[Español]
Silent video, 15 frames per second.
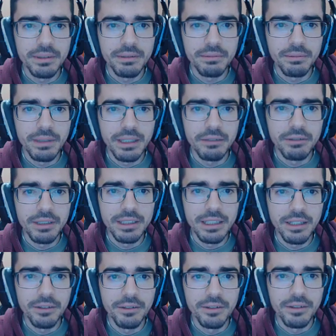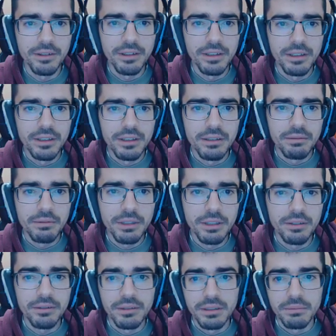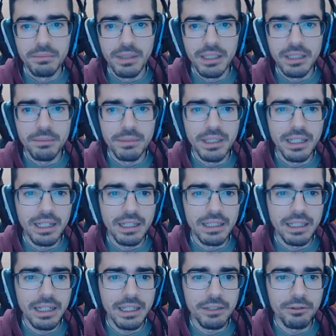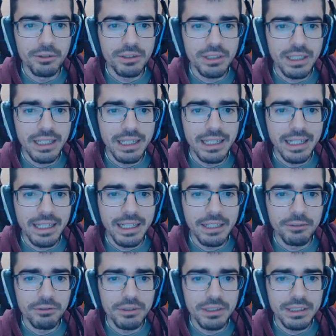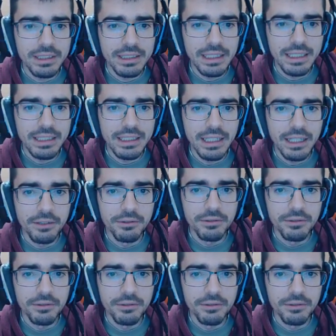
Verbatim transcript: Guay, lo he quitado. Bueno, madre mía, la, que nos la que nos ha liado.